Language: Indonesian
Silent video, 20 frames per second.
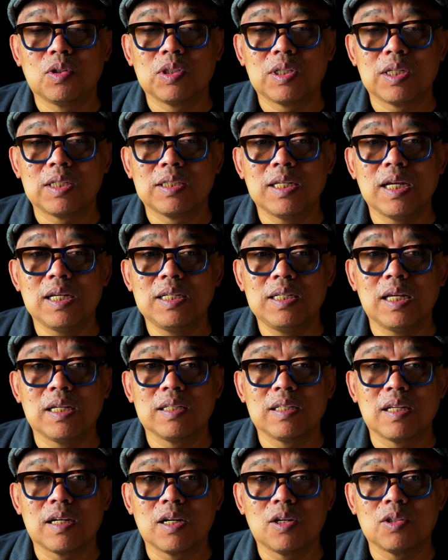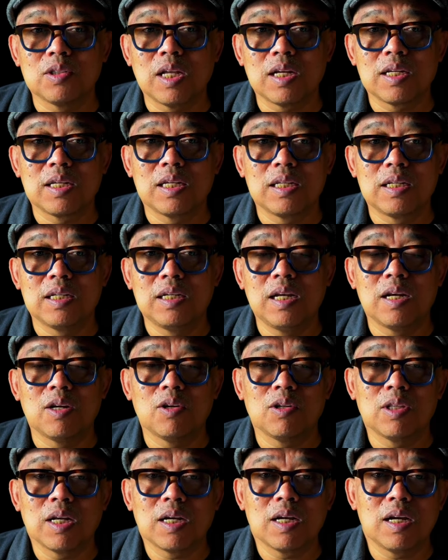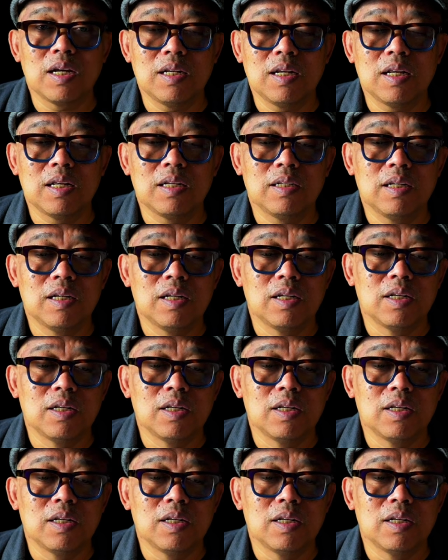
terjadi antara otak kiri dan otak kanan,